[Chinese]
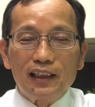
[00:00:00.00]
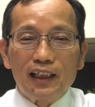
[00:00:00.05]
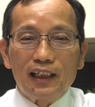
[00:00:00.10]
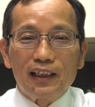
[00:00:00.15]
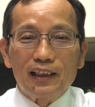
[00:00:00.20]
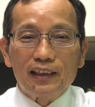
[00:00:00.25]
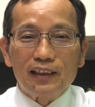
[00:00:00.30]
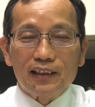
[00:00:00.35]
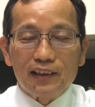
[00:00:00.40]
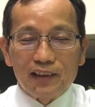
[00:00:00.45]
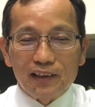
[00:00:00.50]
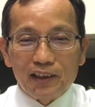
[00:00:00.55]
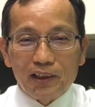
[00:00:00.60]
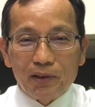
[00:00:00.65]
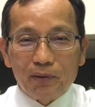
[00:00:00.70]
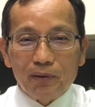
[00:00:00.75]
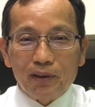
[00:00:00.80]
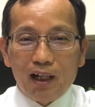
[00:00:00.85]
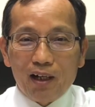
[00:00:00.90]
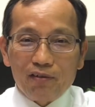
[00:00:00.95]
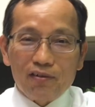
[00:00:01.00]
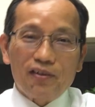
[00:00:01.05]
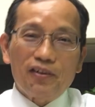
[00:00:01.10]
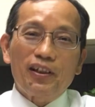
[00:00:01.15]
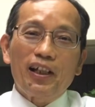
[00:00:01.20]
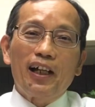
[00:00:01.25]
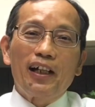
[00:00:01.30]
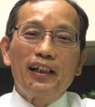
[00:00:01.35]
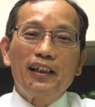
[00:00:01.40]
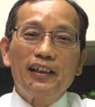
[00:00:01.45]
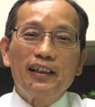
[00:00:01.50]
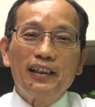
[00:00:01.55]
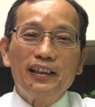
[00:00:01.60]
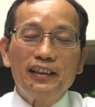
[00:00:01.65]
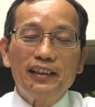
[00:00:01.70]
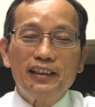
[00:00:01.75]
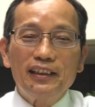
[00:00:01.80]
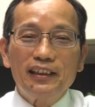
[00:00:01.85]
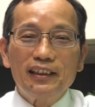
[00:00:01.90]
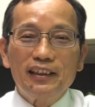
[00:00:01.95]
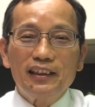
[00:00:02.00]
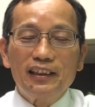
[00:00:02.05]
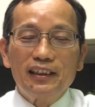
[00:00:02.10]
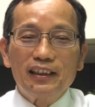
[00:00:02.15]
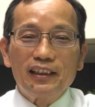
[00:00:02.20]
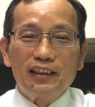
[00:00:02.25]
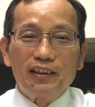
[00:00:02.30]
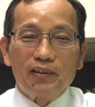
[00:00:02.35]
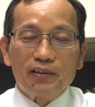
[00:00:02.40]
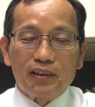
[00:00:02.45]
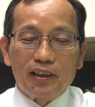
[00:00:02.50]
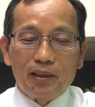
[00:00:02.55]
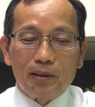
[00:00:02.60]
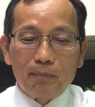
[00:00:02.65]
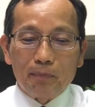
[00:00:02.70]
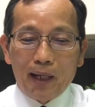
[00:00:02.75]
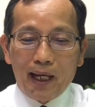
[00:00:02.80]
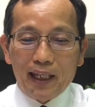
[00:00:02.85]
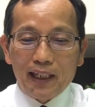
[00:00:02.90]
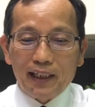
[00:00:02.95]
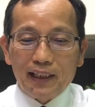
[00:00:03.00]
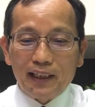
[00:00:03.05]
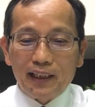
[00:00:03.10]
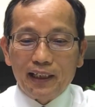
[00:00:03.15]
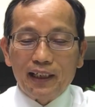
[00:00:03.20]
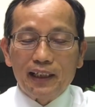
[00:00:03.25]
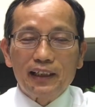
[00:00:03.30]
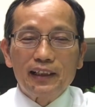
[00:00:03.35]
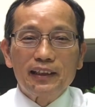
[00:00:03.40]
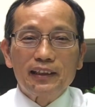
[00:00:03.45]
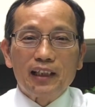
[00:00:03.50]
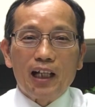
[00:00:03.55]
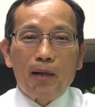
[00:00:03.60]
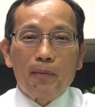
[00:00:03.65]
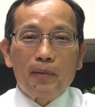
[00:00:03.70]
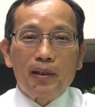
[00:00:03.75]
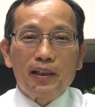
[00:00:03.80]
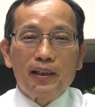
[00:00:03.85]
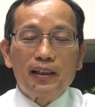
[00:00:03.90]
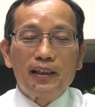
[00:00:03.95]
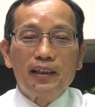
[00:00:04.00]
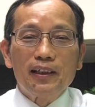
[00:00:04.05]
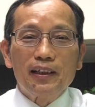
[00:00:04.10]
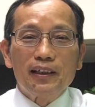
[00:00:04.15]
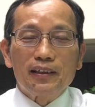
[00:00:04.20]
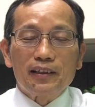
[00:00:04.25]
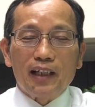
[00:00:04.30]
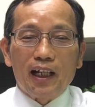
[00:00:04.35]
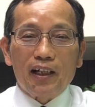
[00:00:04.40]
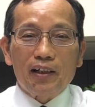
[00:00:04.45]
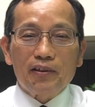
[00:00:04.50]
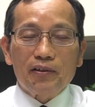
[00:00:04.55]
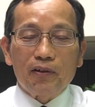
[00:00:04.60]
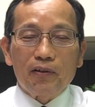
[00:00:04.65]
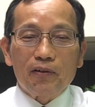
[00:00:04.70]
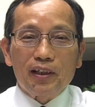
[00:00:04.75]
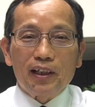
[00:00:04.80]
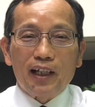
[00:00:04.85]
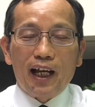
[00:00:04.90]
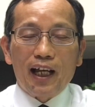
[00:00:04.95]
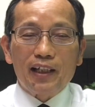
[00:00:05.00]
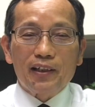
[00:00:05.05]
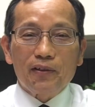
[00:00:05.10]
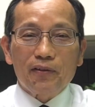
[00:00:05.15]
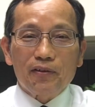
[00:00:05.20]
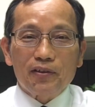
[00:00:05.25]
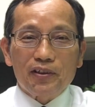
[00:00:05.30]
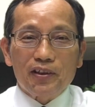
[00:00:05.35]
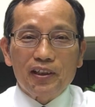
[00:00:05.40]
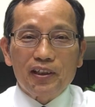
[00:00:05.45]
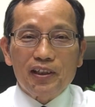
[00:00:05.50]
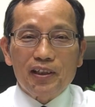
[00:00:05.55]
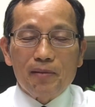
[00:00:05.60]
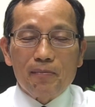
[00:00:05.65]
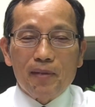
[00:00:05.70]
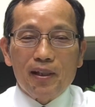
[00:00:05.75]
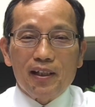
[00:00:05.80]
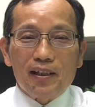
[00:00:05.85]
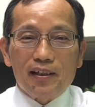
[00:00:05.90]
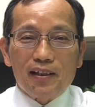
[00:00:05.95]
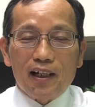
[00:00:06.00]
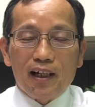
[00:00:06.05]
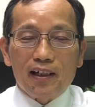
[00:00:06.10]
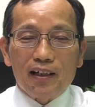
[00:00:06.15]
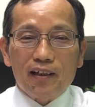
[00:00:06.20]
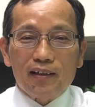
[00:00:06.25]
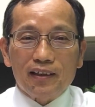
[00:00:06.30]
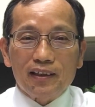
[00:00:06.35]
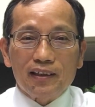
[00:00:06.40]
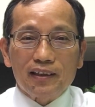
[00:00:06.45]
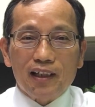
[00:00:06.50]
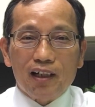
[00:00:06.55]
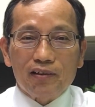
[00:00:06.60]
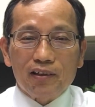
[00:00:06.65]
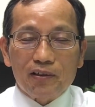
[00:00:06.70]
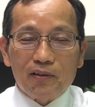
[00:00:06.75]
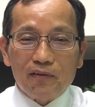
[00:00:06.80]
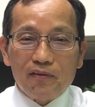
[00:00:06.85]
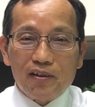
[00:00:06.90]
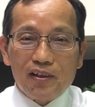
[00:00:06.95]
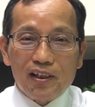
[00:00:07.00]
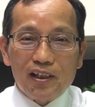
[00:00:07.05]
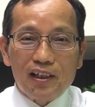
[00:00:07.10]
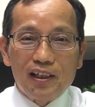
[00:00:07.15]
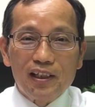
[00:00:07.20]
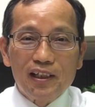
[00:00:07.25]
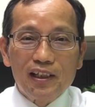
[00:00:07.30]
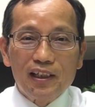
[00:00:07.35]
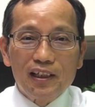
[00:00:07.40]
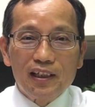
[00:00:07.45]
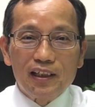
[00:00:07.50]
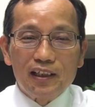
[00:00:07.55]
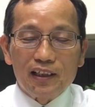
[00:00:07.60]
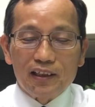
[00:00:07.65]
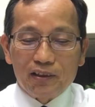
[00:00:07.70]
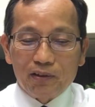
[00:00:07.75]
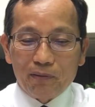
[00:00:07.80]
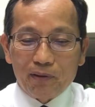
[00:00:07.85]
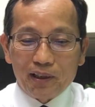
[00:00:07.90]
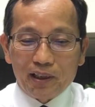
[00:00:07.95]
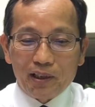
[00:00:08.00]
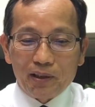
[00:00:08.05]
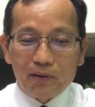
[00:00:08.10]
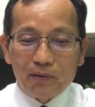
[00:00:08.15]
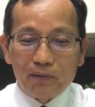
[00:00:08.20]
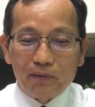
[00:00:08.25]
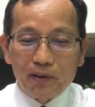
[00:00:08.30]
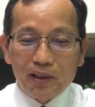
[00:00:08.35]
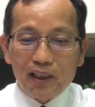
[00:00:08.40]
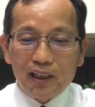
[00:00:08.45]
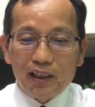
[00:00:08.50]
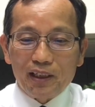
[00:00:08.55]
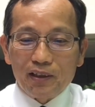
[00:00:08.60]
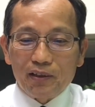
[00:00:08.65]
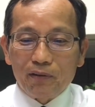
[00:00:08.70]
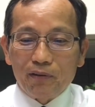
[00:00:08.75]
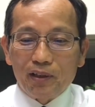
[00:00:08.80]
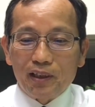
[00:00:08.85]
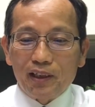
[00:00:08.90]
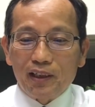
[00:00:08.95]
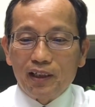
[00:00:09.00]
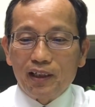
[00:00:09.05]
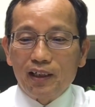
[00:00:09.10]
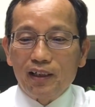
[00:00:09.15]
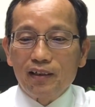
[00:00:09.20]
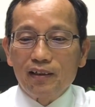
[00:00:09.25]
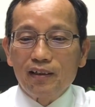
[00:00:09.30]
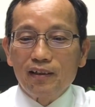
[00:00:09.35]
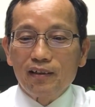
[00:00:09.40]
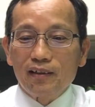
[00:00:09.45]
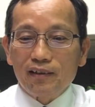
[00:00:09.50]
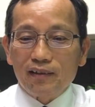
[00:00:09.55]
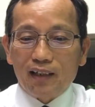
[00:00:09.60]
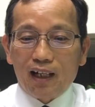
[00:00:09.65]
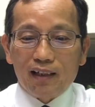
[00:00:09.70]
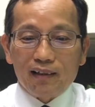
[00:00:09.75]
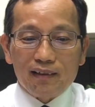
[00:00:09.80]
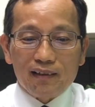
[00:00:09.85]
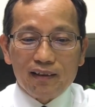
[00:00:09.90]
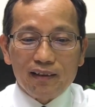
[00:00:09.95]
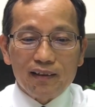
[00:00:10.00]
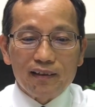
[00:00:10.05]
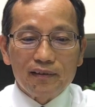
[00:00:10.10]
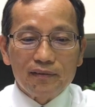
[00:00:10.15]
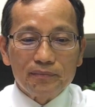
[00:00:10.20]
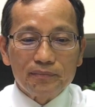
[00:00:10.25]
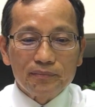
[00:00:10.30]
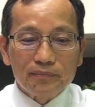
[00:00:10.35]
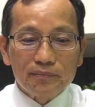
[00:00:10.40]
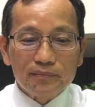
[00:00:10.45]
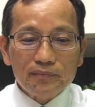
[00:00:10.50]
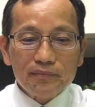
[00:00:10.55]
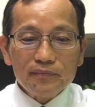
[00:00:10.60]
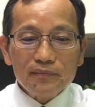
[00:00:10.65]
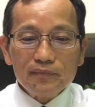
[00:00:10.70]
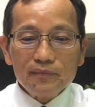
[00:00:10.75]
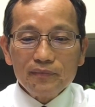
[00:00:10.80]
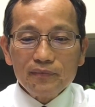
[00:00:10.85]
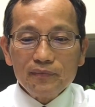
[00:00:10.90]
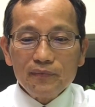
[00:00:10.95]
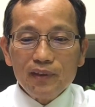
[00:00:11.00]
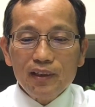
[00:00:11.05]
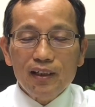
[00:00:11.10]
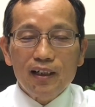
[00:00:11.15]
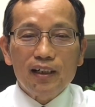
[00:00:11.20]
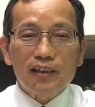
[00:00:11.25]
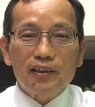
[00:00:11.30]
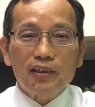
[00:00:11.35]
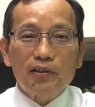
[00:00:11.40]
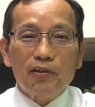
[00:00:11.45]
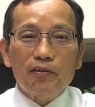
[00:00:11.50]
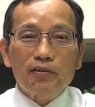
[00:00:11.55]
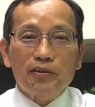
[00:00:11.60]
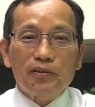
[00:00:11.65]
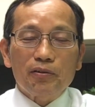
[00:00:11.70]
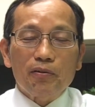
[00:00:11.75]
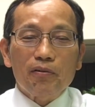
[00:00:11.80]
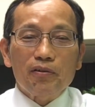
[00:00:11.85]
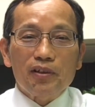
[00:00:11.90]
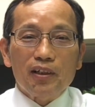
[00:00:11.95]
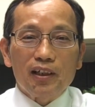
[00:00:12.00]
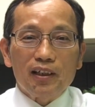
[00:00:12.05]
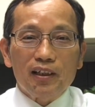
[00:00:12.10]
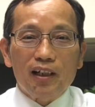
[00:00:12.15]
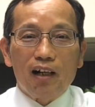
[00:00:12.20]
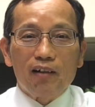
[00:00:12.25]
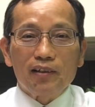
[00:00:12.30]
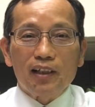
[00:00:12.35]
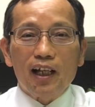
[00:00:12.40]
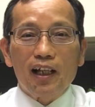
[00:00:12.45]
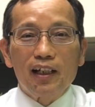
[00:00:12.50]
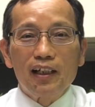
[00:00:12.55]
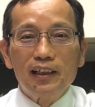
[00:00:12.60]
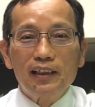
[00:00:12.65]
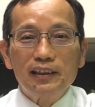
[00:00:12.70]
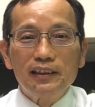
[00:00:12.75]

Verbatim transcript: 啊吃一顿好吃的，或者买一个他们长以来就心里面想要得到的东西，作为一个鼓励，作为一个赏赐，啊，这都都是很好的。